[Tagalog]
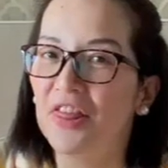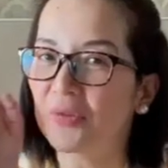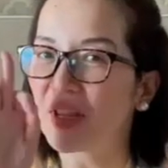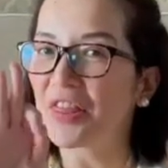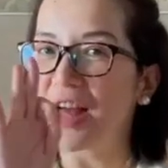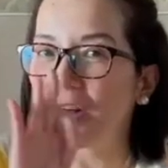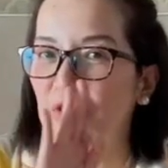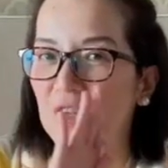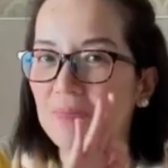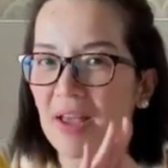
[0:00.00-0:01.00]

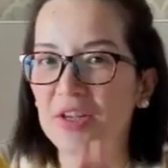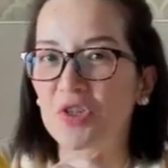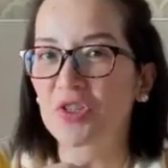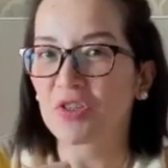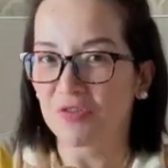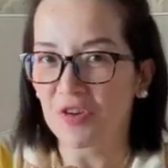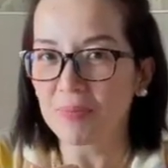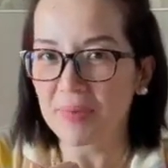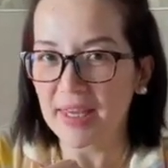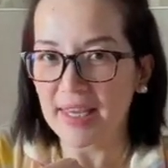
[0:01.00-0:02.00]
3,000 pesos
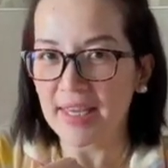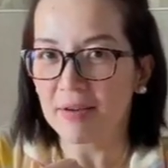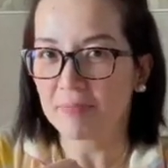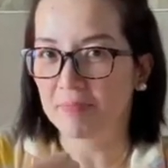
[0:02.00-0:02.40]
from me